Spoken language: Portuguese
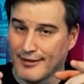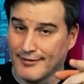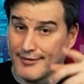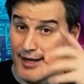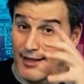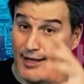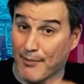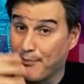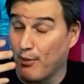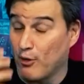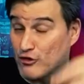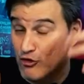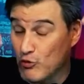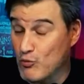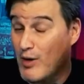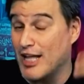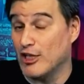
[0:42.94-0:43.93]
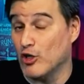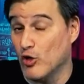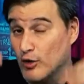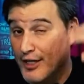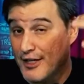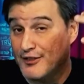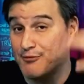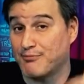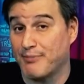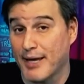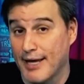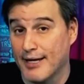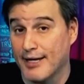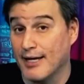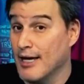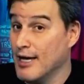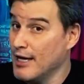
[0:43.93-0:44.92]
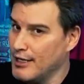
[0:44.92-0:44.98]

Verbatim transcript: tela após uma longa espera